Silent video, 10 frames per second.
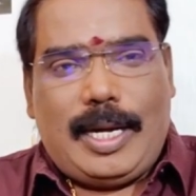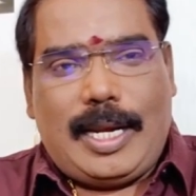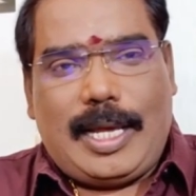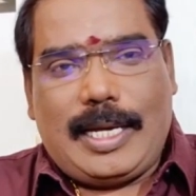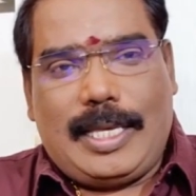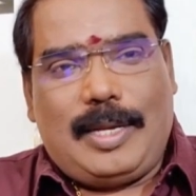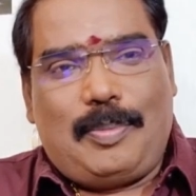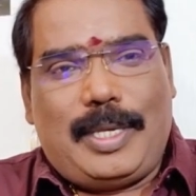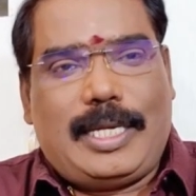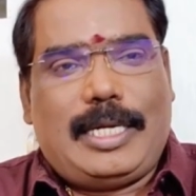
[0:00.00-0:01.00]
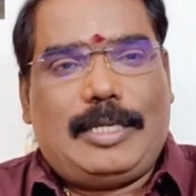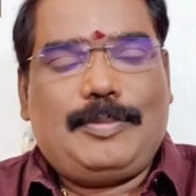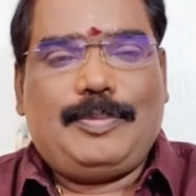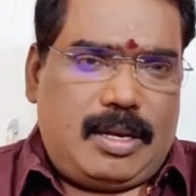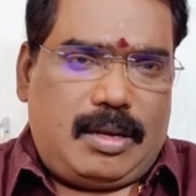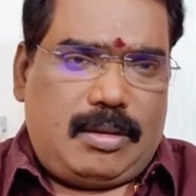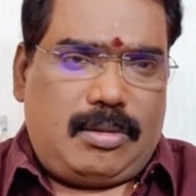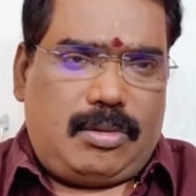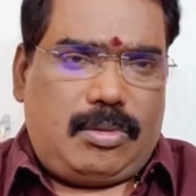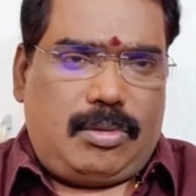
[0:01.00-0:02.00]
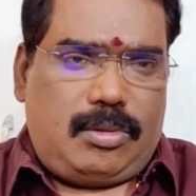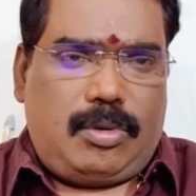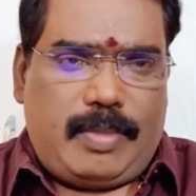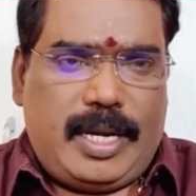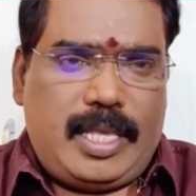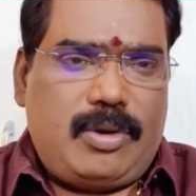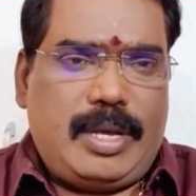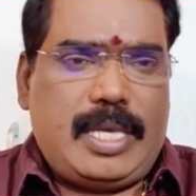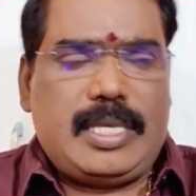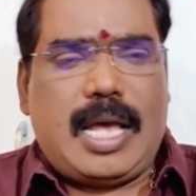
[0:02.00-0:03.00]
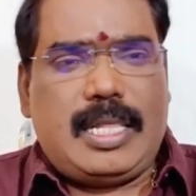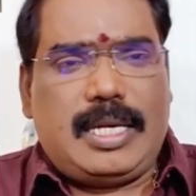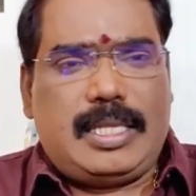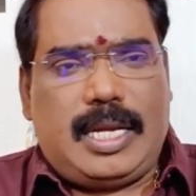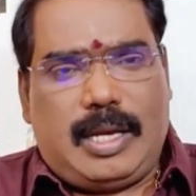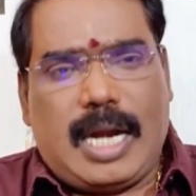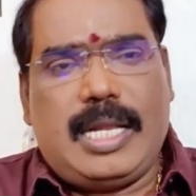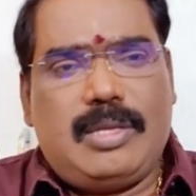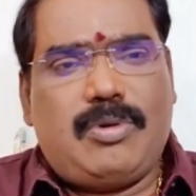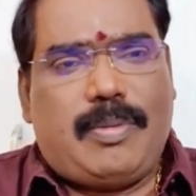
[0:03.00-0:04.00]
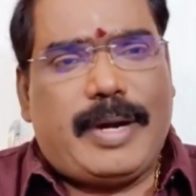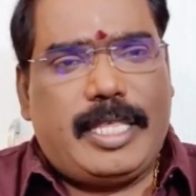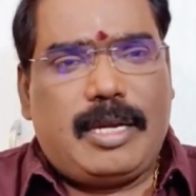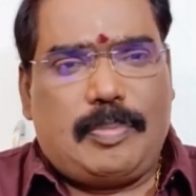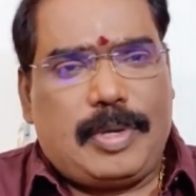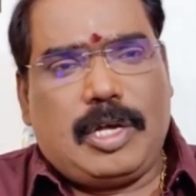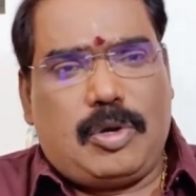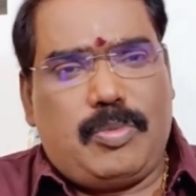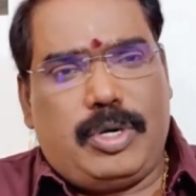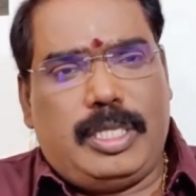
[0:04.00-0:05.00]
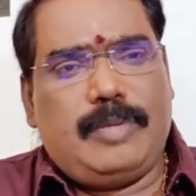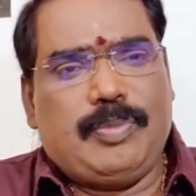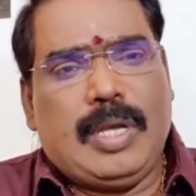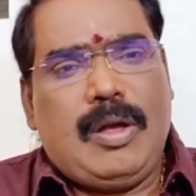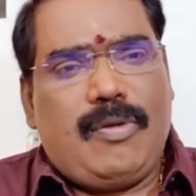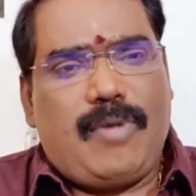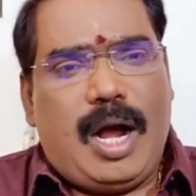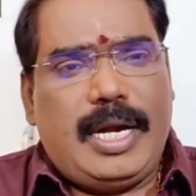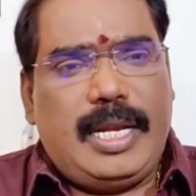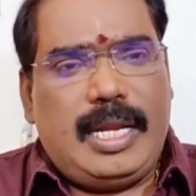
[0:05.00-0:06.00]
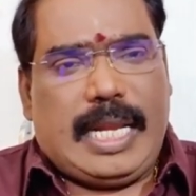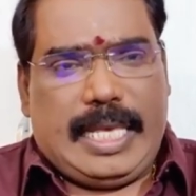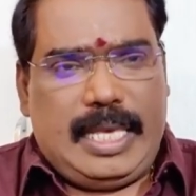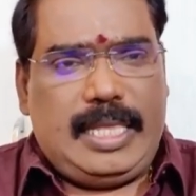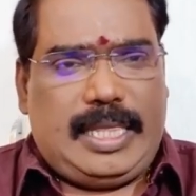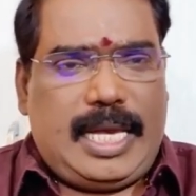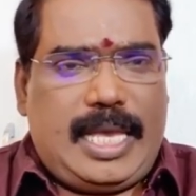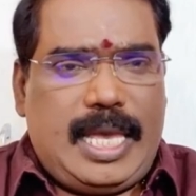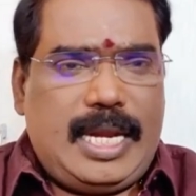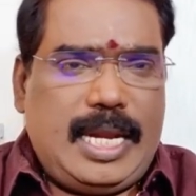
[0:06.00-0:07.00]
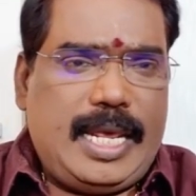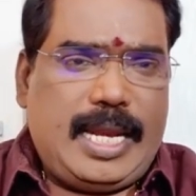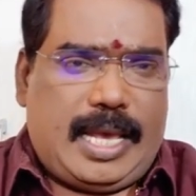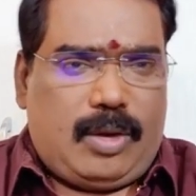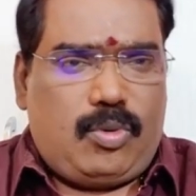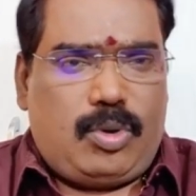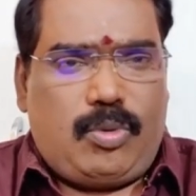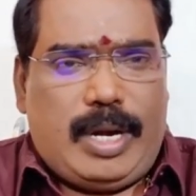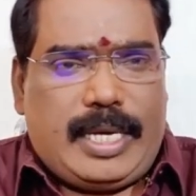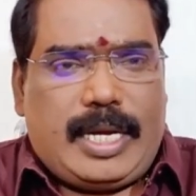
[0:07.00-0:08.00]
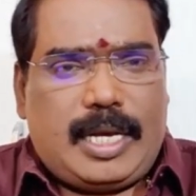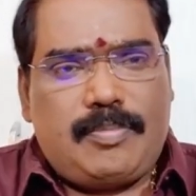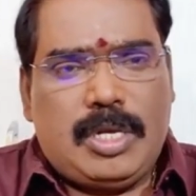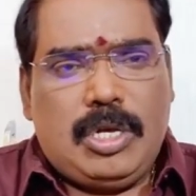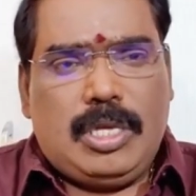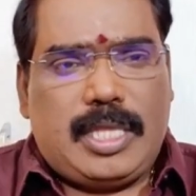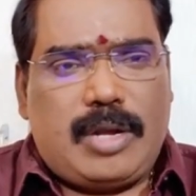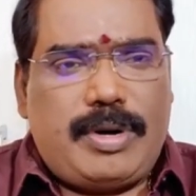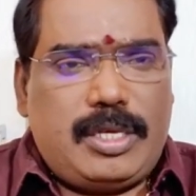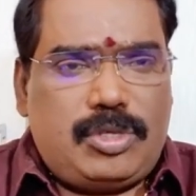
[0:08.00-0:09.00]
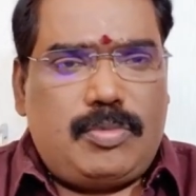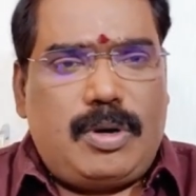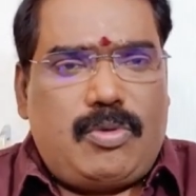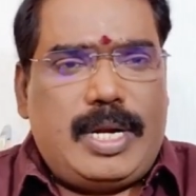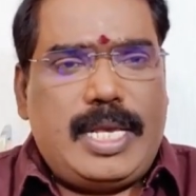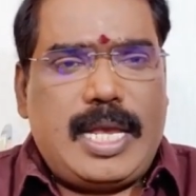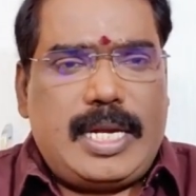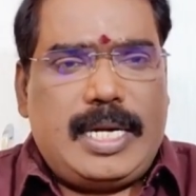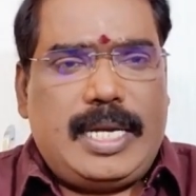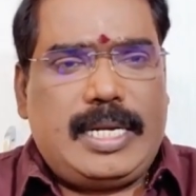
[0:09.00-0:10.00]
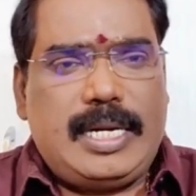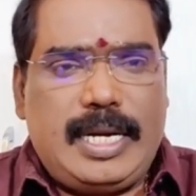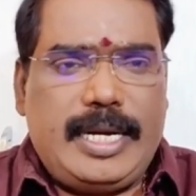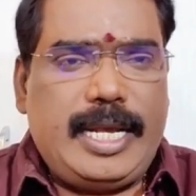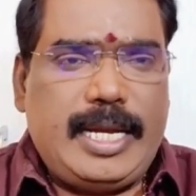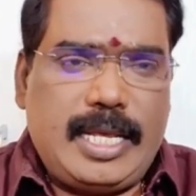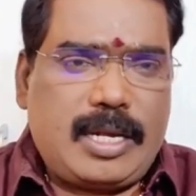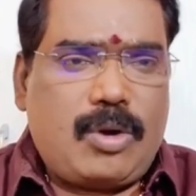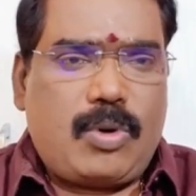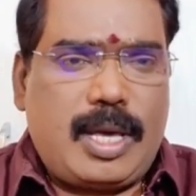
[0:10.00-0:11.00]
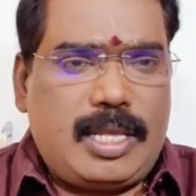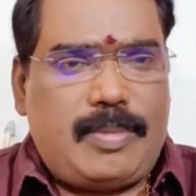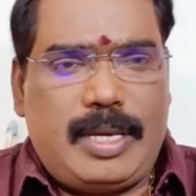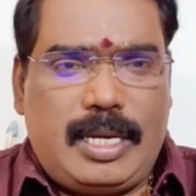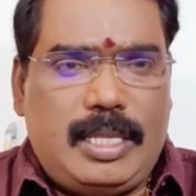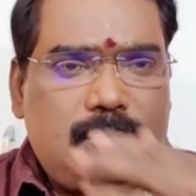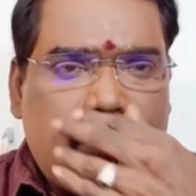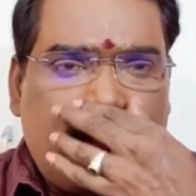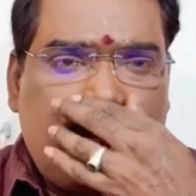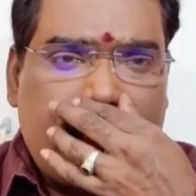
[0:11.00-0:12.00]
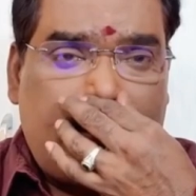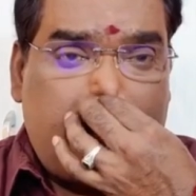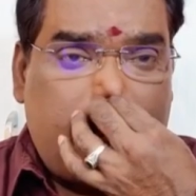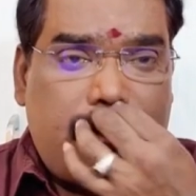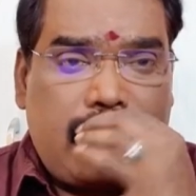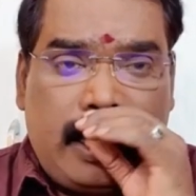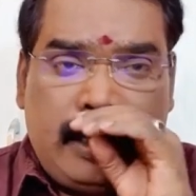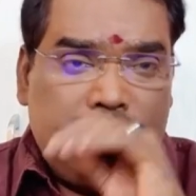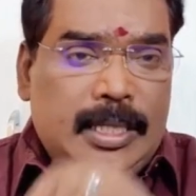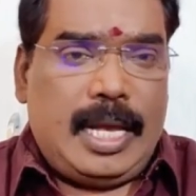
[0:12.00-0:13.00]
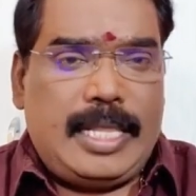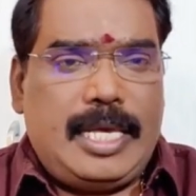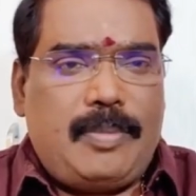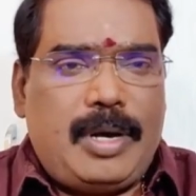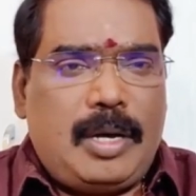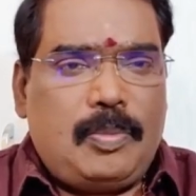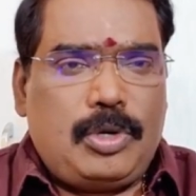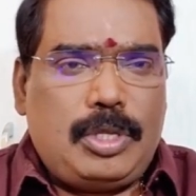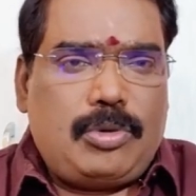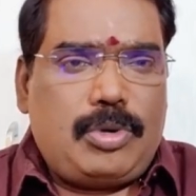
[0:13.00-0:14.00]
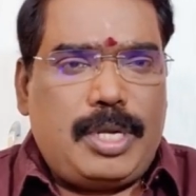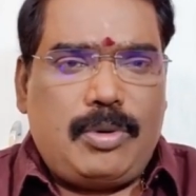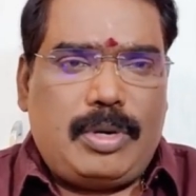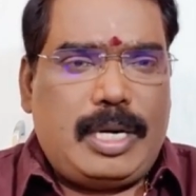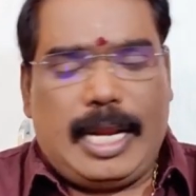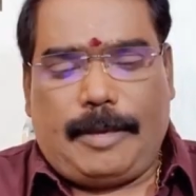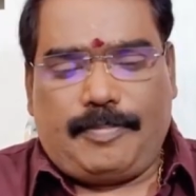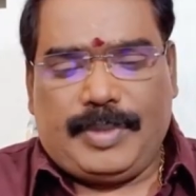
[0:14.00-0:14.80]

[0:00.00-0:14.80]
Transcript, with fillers: நன்றாக இருப்பீர்கள் ஒரு மனிதனுடைய ஜாதகத்தில் அல்லது ஒரு மனிதன் பிறக்கும் பொழுது வானில் இத்தகைய நிலையில் ஒரு ஒளி கிரகம் தன்னுடைய சுப ஒளியை இழக்கின்ற நிலையில் இருக்கக்கூடாது அப்படிங்கிறது சுக்கரனுக்கு மிக மிக அதிகமாக பொருந்தக்கூடிய ஒரு நிலை